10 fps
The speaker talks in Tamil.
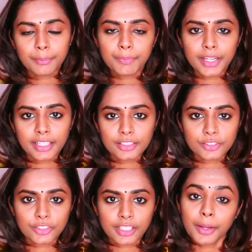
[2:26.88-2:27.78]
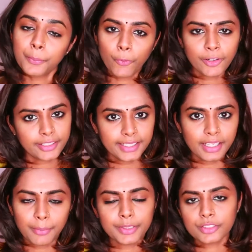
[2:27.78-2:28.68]
பிறகு என்ன சொல்கிறாங்க போற்றி
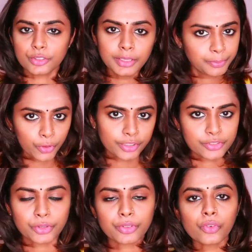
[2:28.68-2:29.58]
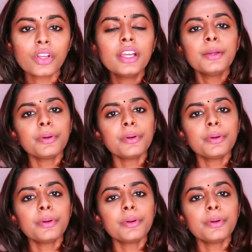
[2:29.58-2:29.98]
அப்படின்னு சொல்லி போற்றி சொல்கிறோம்